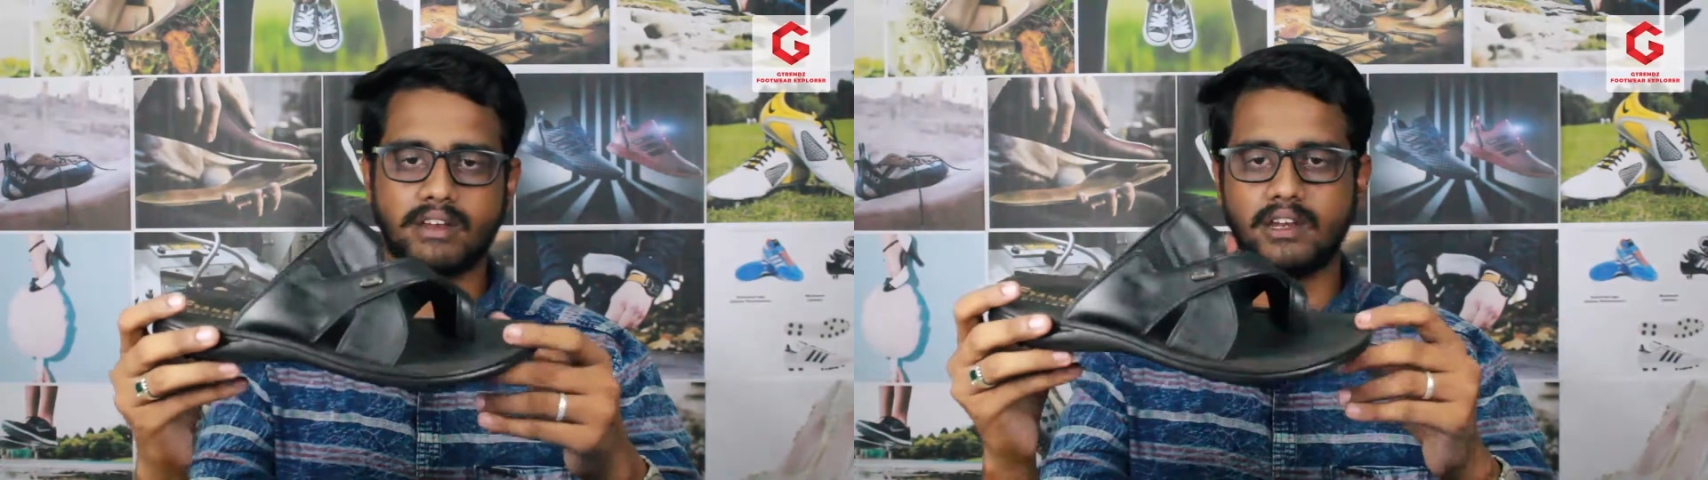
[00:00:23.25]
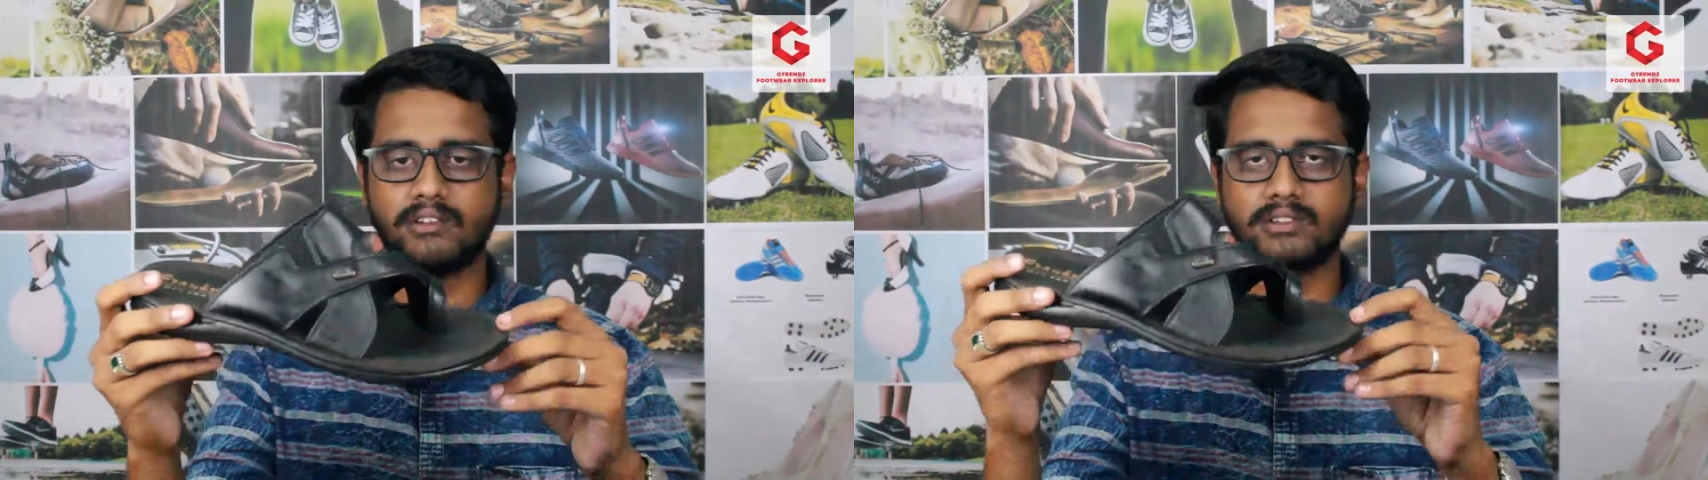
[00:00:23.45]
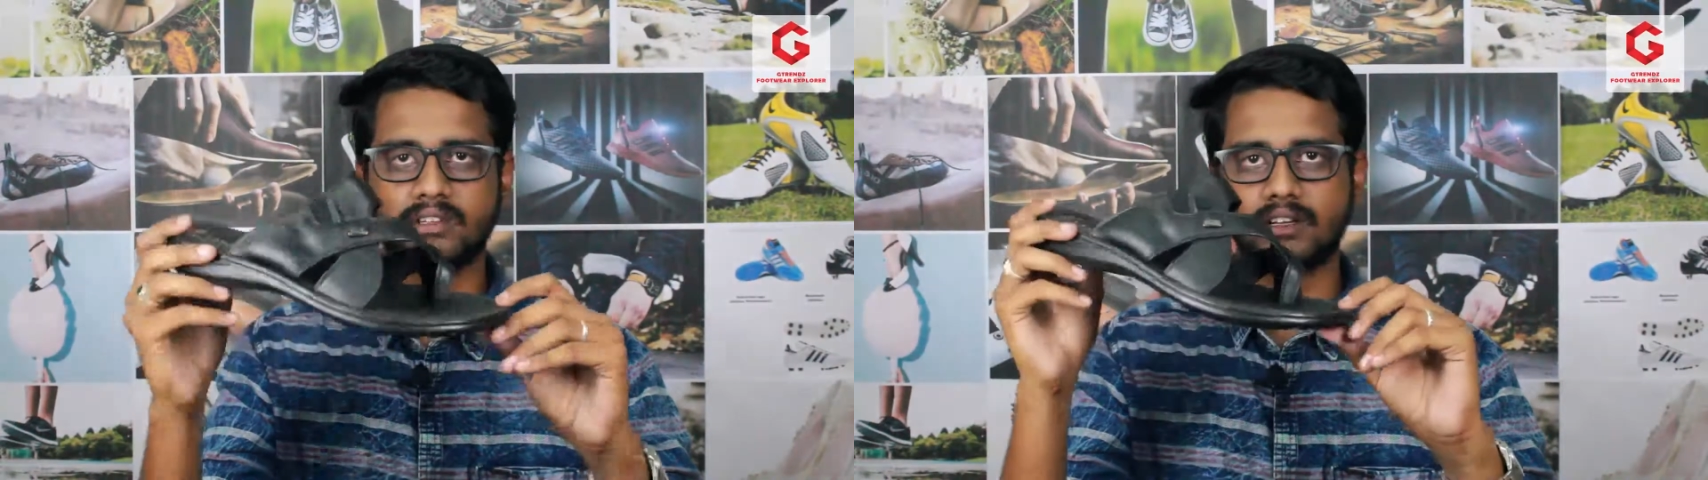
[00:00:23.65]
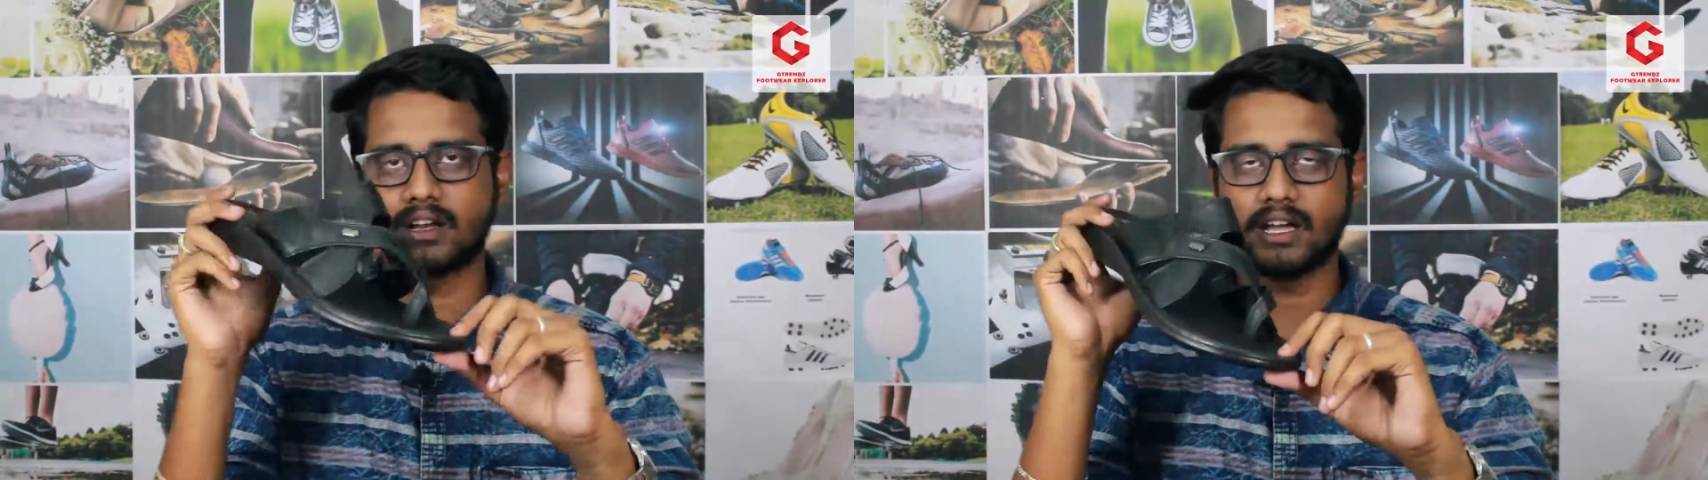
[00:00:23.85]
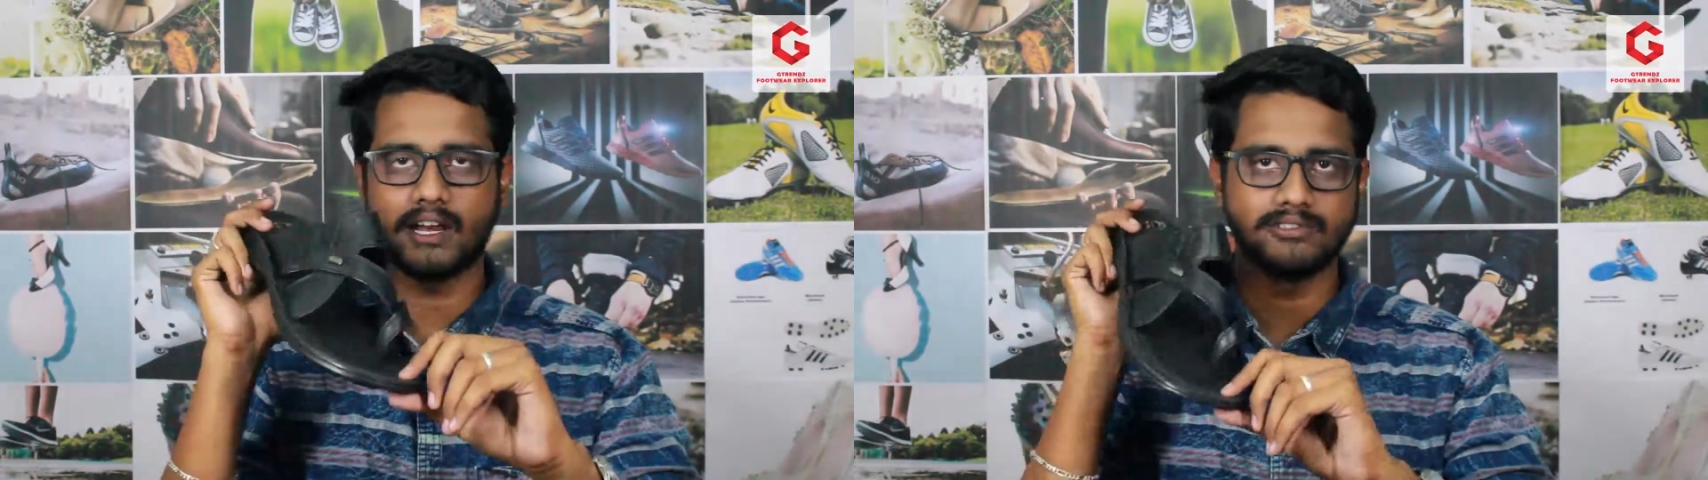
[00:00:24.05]
வேரியண்ட் வந்துட்டு
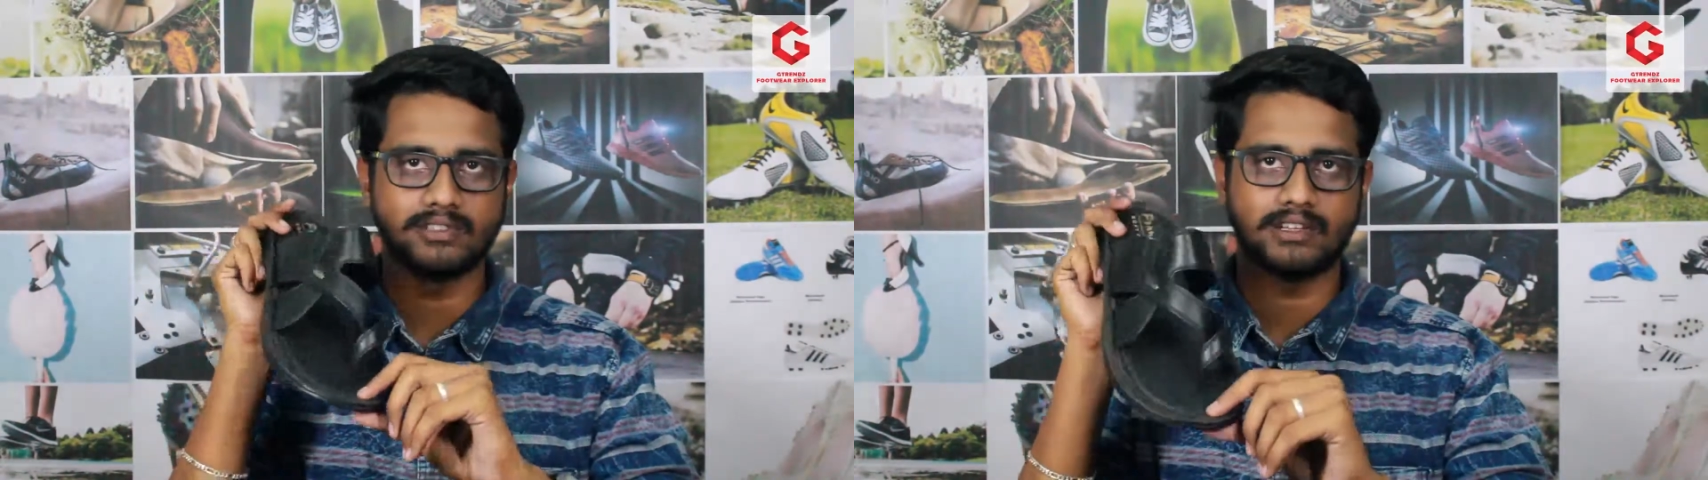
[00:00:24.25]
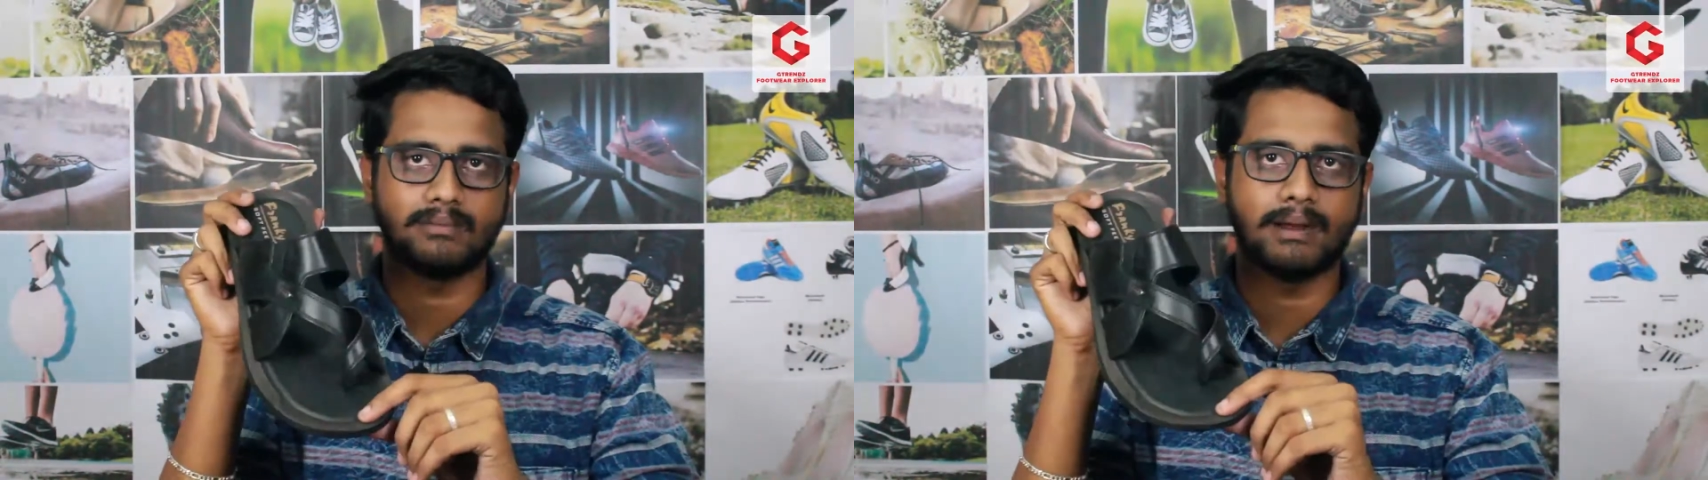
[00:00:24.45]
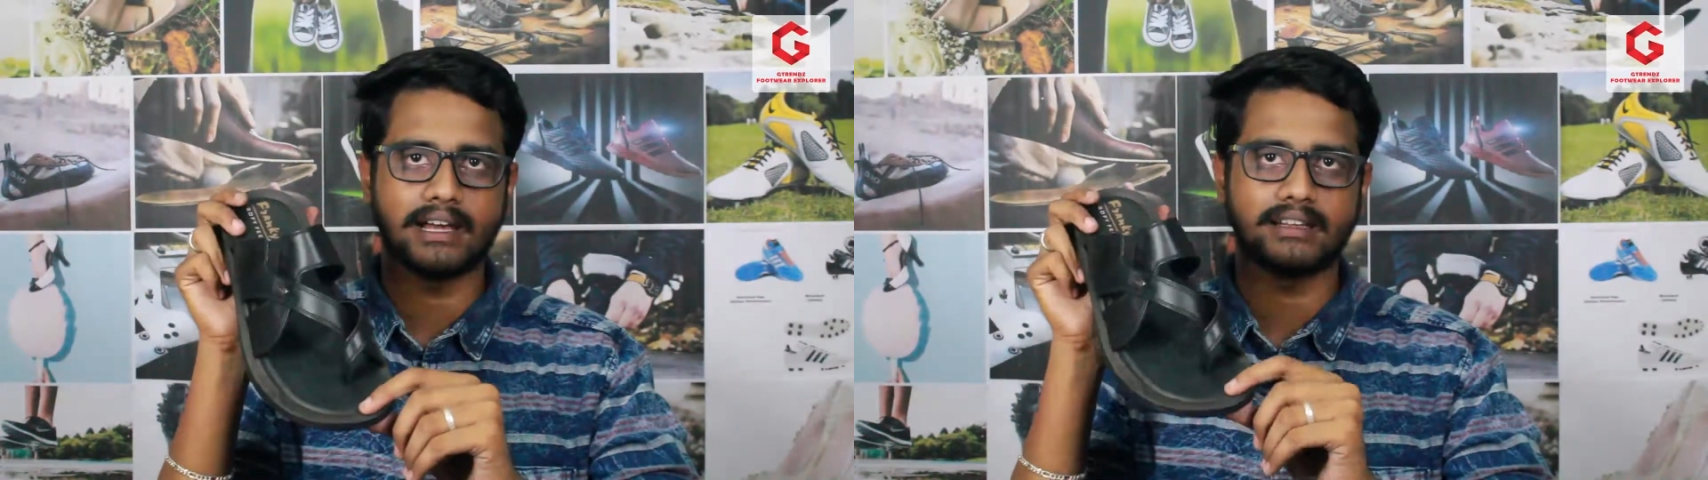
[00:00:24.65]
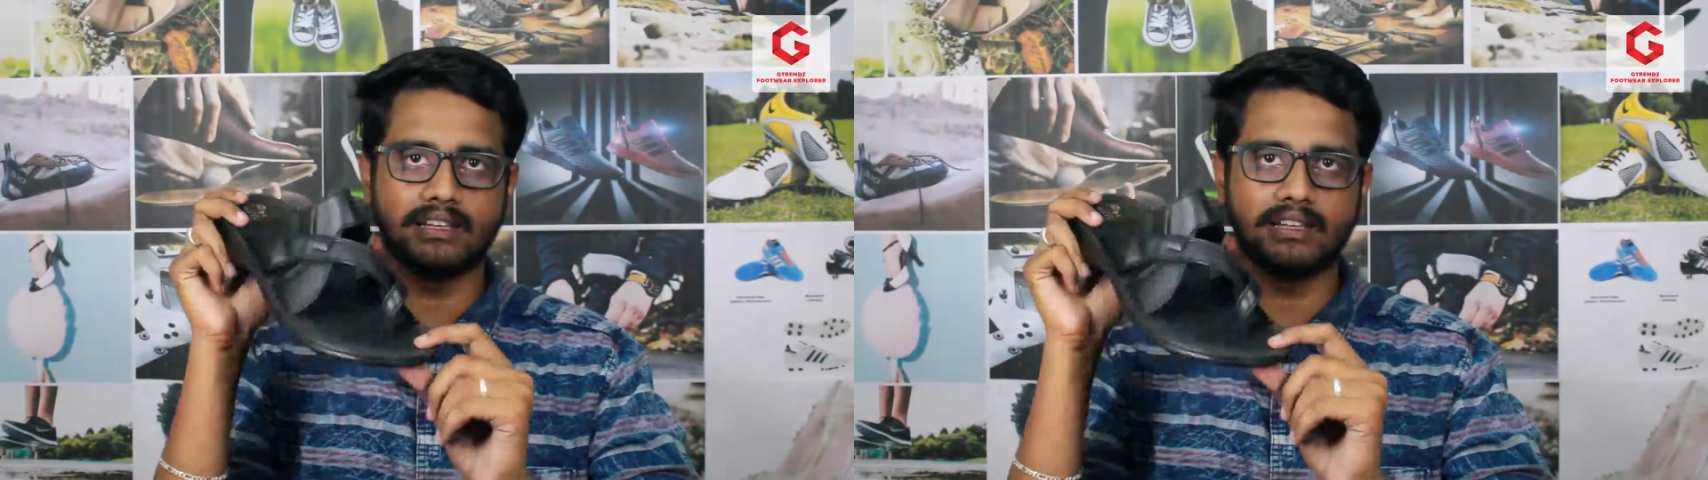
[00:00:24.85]
நான் கையில் வச்சிருக்கிறது பிளாக்